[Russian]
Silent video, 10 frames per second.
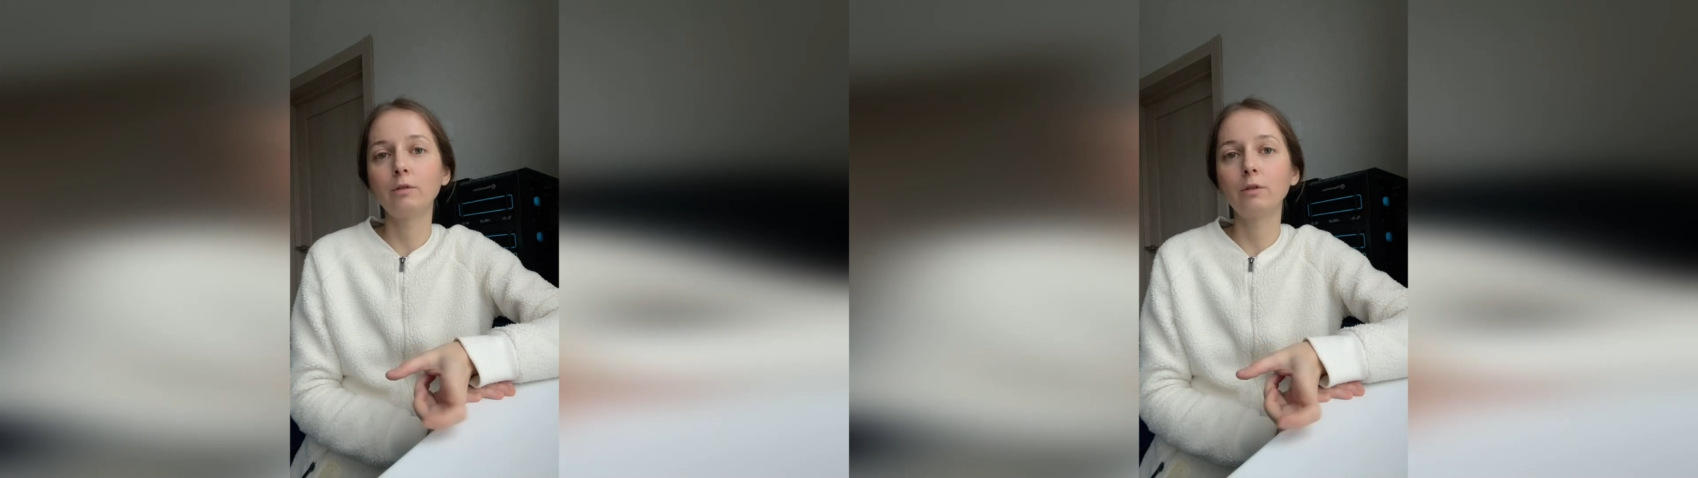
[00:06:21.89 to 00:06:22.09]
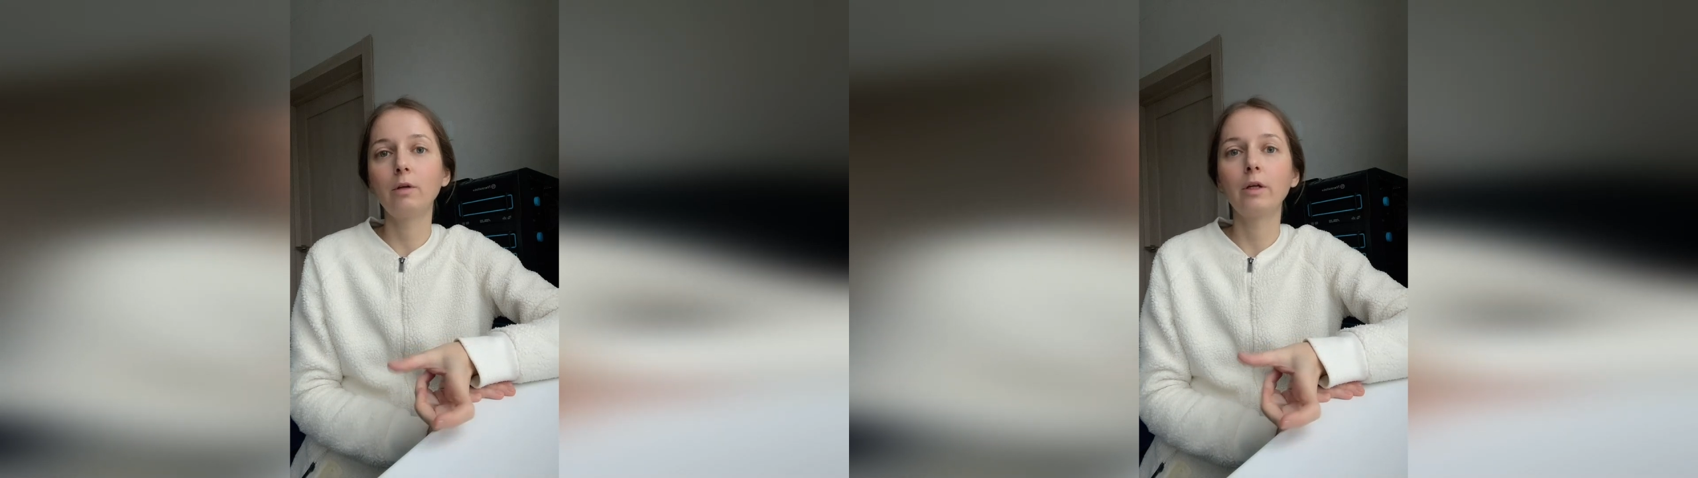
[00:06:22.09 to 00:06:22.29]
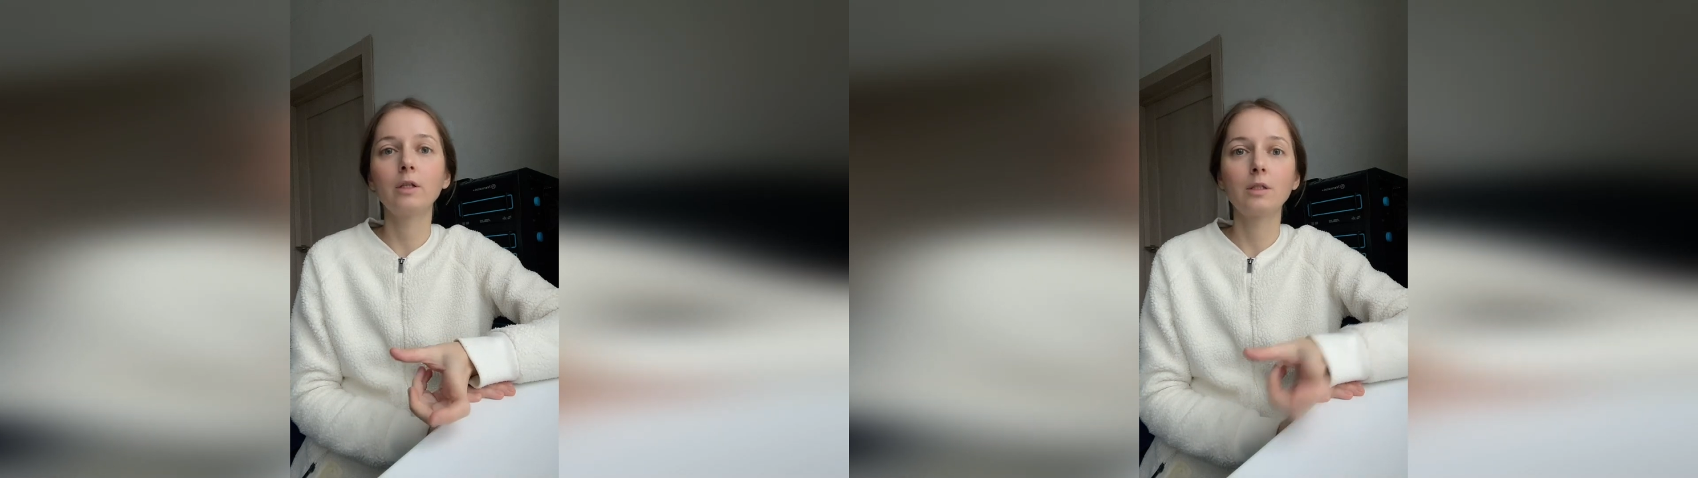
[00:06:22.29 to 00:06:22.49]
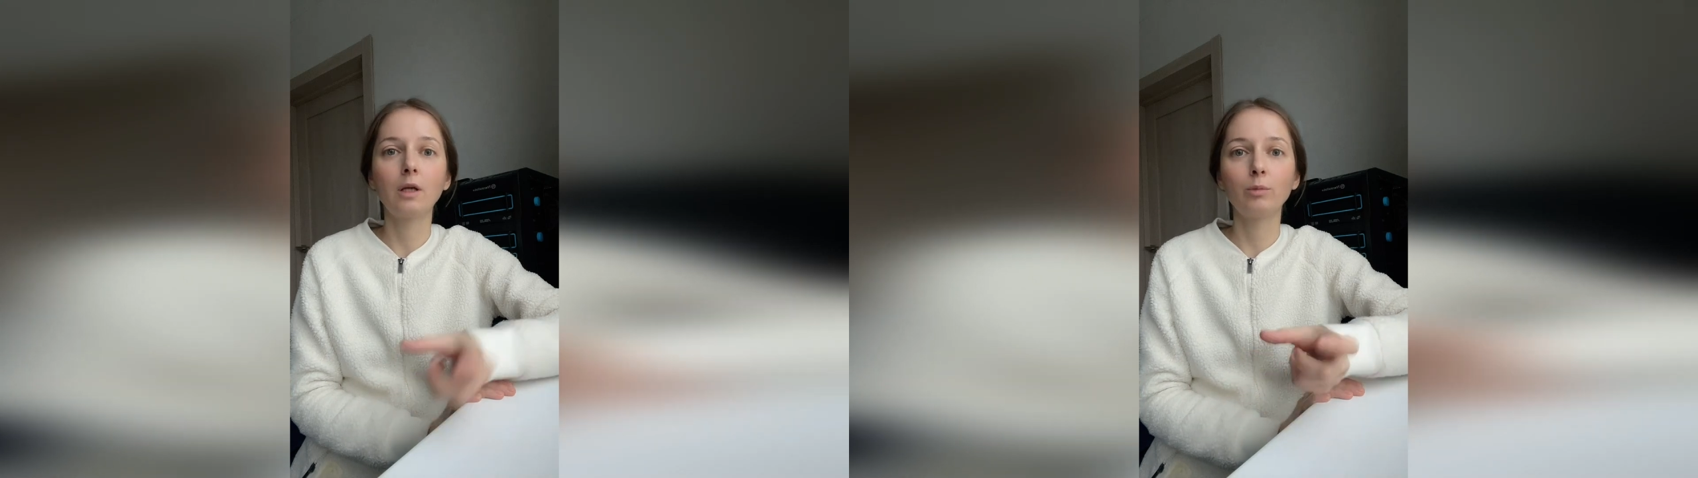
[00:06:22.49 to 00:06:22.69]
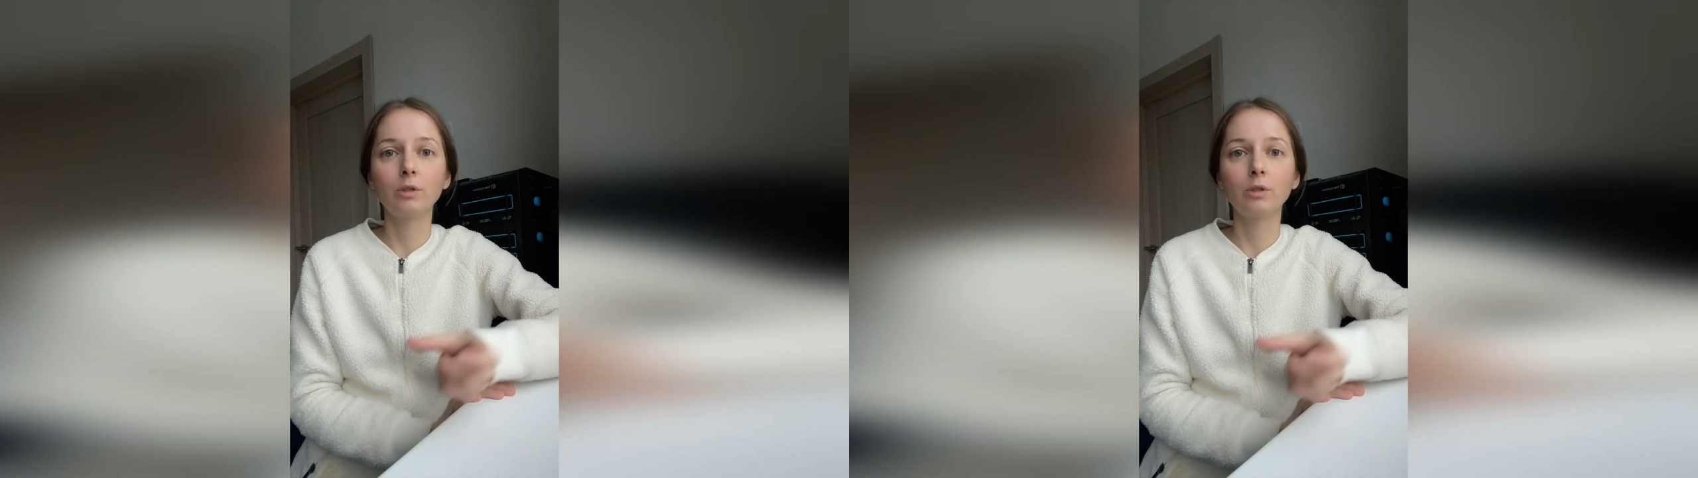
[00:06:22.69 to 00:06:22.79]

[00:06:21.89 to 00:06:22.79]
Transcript: говорят сами